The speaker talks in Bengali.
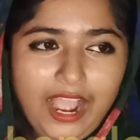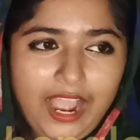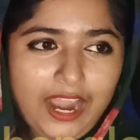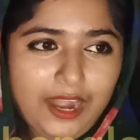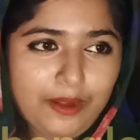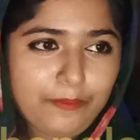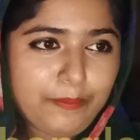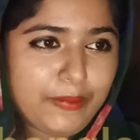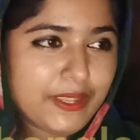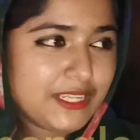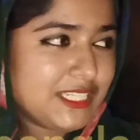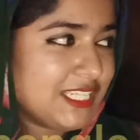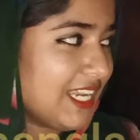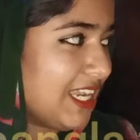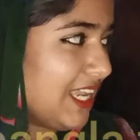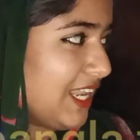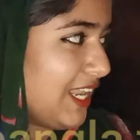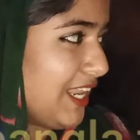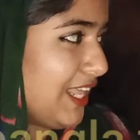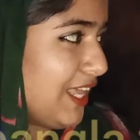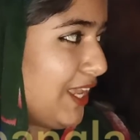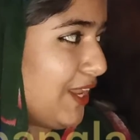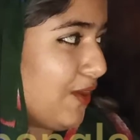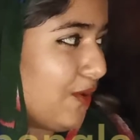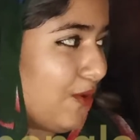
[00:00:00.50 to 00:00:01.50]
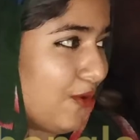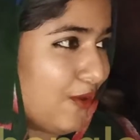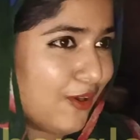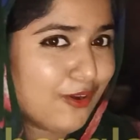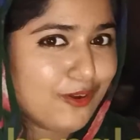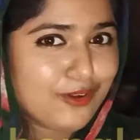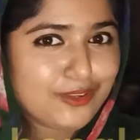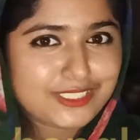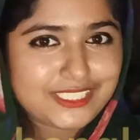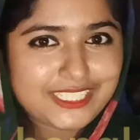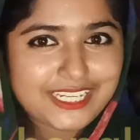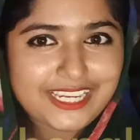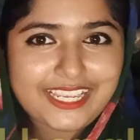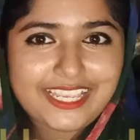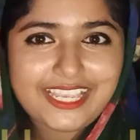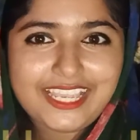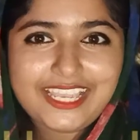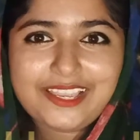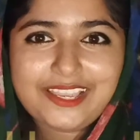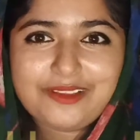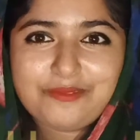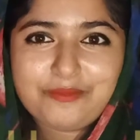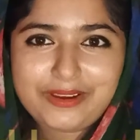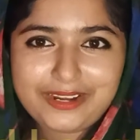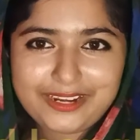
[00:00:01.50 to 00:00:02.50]
আর বেসিক্যালি ও হচ্ছে
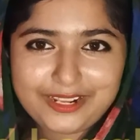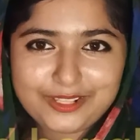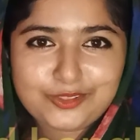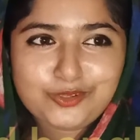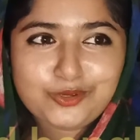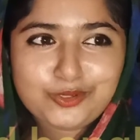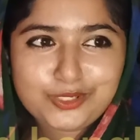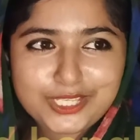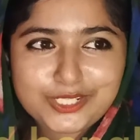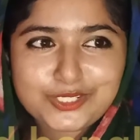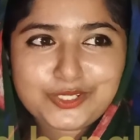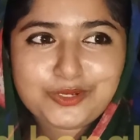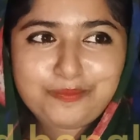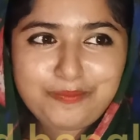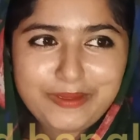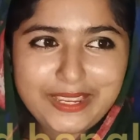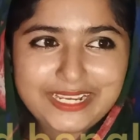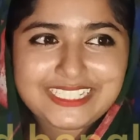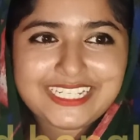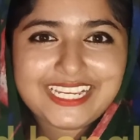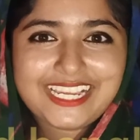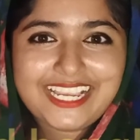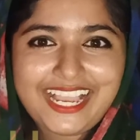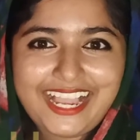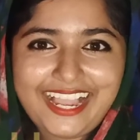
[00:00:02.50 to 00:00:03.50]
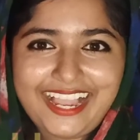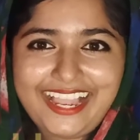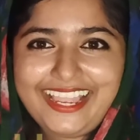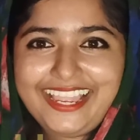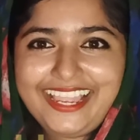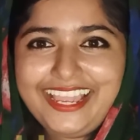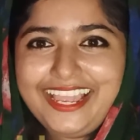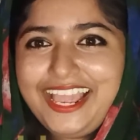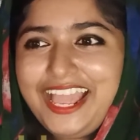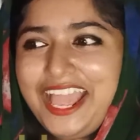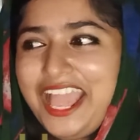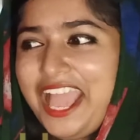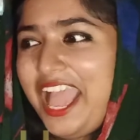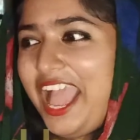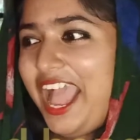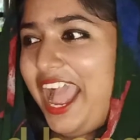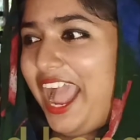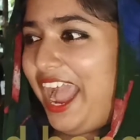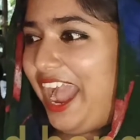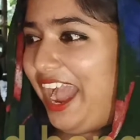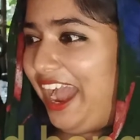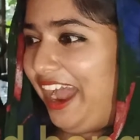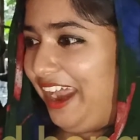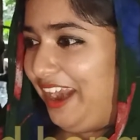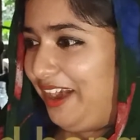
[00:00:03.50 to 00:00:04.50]
কি মানে দুধ একটু বেশি খায়
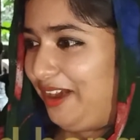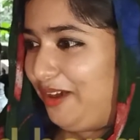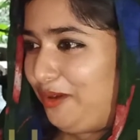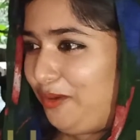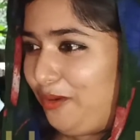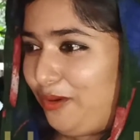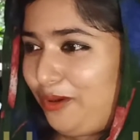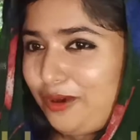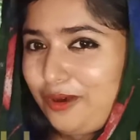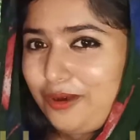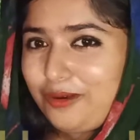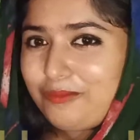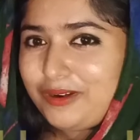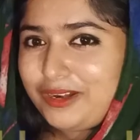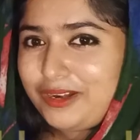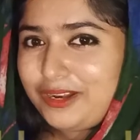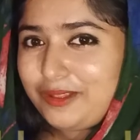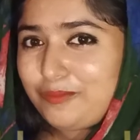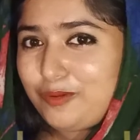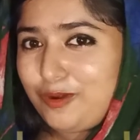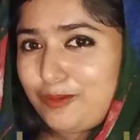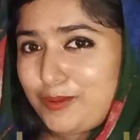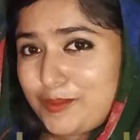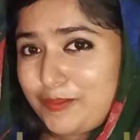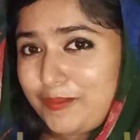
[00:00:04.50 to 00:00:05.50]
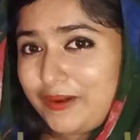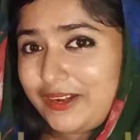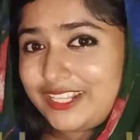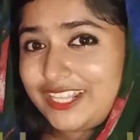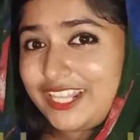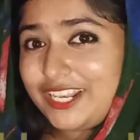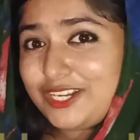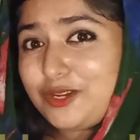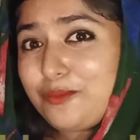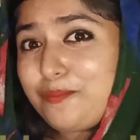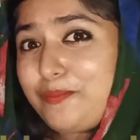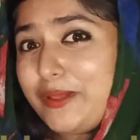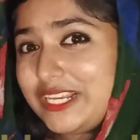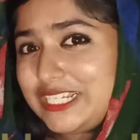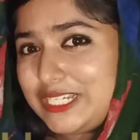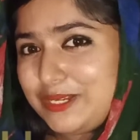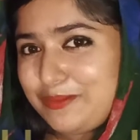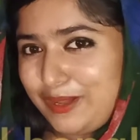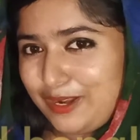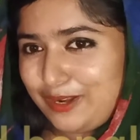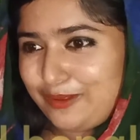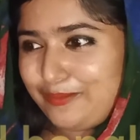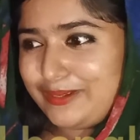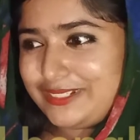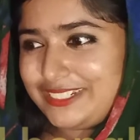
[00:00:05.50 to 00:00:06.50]
আর ওর মানে বোবা প্রাণীদের একটু বেশি
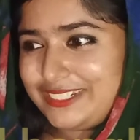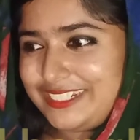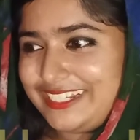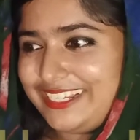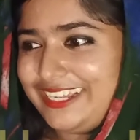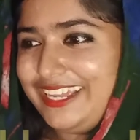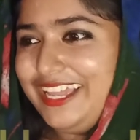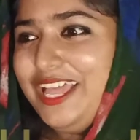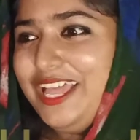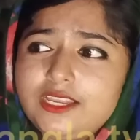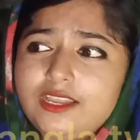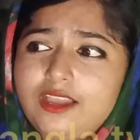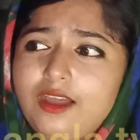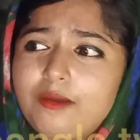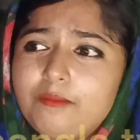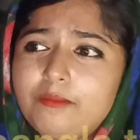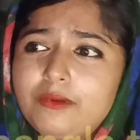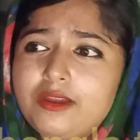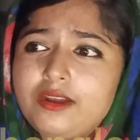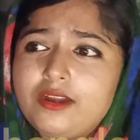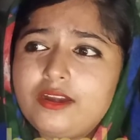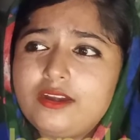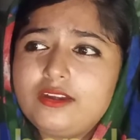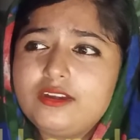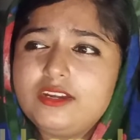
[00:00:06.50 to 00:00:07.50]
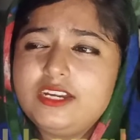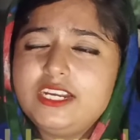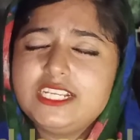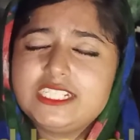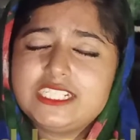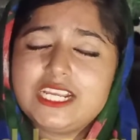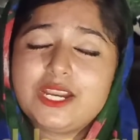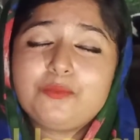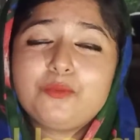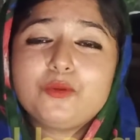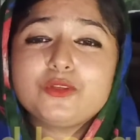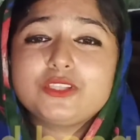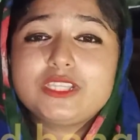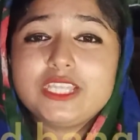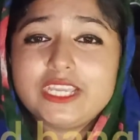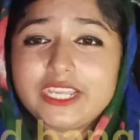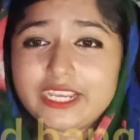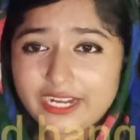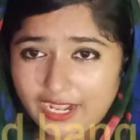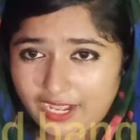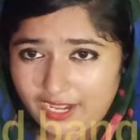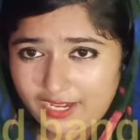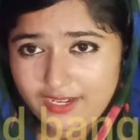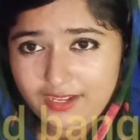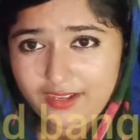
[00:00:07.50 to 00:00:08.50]
ভালোবাসে আমার নিজের প্রতি
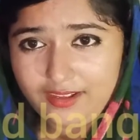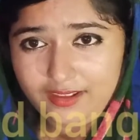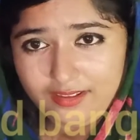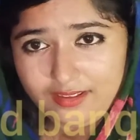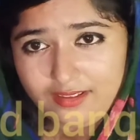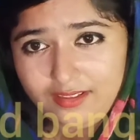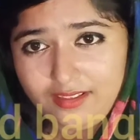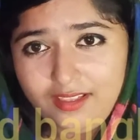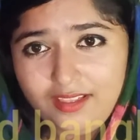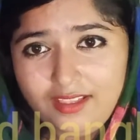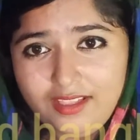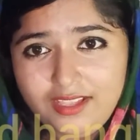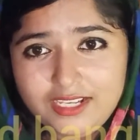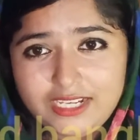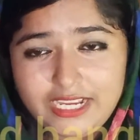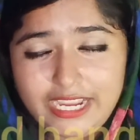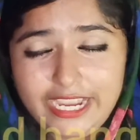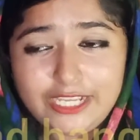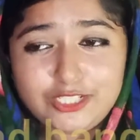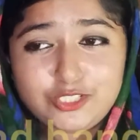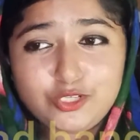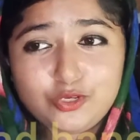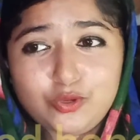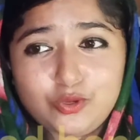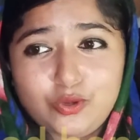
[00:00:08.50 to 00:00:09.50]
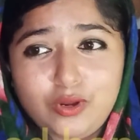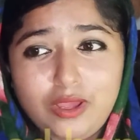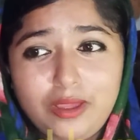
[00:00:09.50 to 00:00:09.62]
রাগ এই জন্য